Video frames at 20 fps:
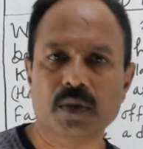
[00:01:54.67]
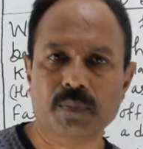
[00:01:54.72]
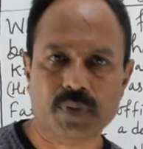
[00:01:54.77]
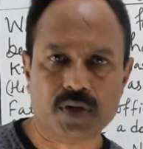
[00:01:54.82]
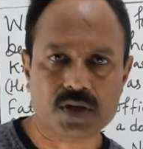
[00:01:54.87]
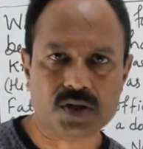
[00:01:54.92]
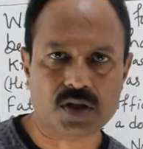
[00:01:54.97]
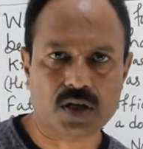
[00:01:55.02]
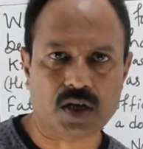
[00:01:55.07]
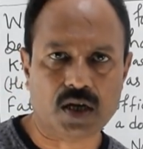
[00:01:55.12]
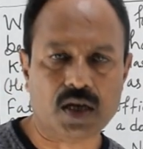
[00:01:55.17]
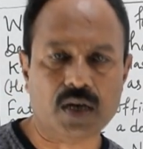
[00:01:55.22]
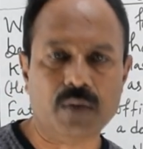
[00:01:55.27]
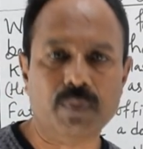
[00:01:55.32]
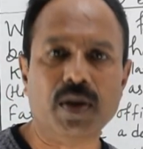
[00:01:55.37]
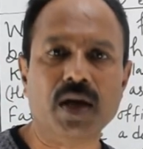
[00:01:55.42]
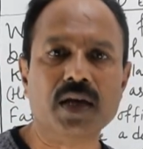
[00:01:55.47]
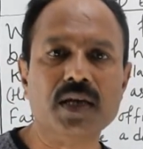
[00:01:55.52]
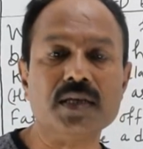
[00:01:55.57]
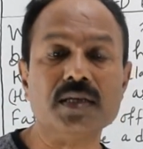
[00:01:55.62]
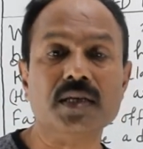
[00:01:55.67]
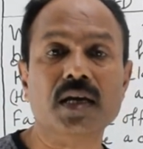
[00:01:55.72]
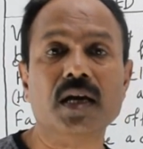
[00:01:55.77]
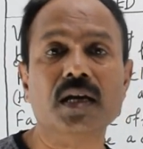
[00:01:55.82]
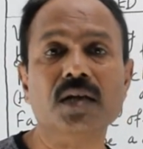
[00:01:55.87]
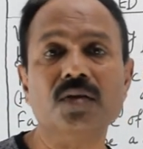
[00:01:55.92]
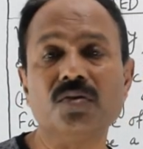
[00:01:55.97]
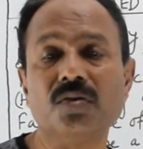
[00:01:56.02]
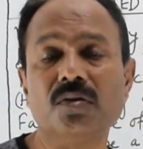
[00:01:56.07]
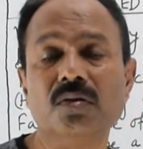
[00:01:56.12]
प्रश्न आ गया बाकी
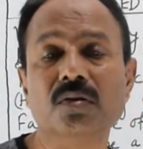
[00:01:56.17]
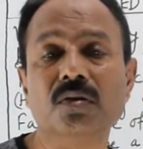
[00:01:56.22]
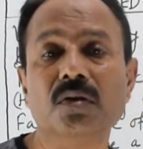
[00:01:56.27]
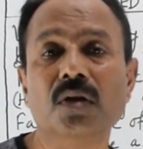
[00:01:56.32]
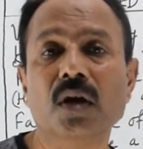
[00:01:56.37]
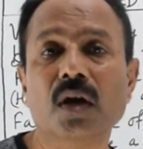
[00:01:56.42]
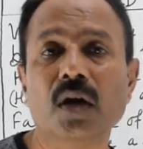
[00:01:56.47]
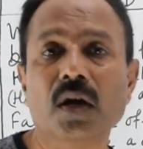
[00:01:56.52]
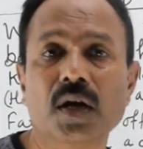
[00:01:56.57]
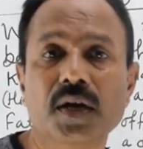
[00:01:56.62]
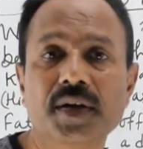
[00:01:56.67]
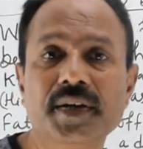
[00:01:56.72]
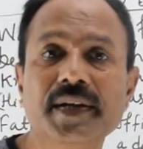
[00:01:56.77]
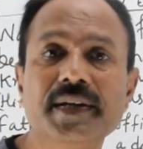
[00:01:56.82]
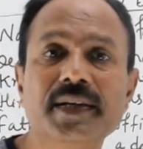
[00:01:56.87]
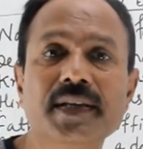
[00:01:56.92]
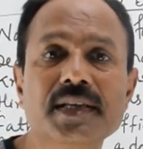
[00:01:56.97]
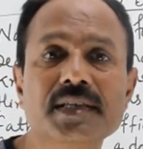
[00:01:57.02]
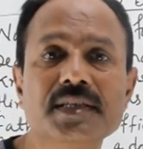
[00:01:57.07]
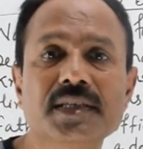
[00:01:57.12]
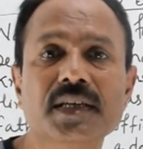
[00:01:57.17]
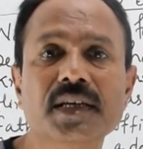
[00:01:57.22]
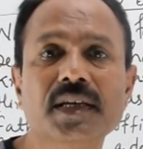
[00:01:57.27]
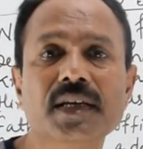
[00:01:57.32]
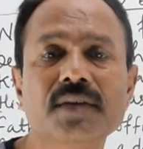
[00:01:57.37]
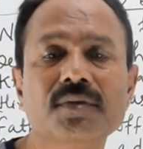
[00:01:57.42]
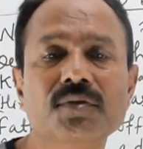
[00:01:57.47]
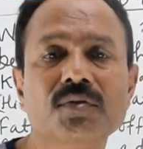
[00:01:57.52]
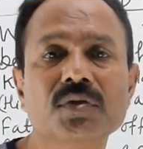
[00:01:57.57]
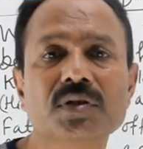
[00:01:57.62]
सारे जो डिटेल्स
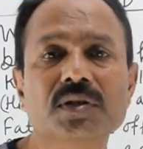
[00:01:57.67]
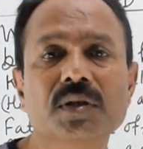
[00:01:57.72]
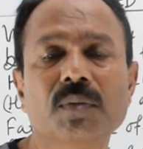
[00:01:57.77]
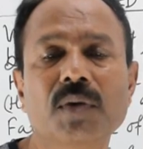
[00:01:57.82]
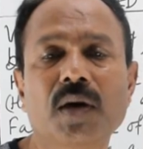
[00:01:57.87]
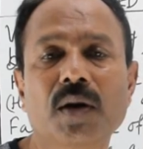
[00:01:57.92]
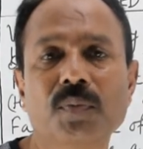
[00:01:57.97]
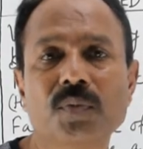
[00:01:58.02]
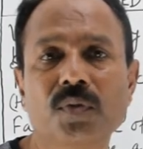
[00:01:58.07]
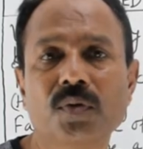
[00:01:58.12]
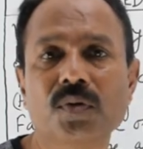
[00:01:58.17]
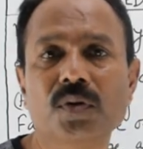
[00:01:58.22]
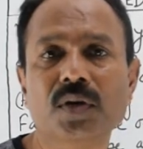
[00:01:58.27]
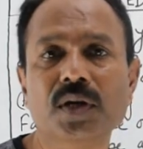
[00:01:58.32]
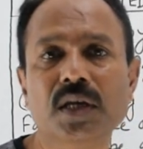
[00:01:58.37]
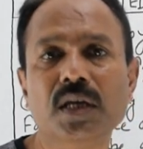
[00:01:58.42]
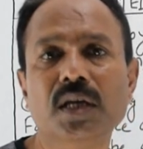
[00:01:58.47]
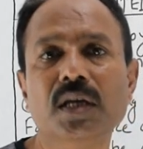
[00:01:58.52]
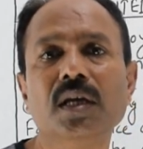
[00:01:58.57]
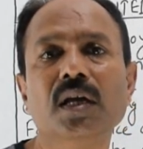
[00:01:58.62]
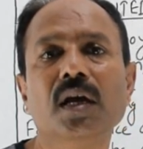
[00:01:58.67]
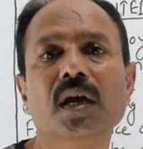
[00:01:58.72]
है वो सब आपको ही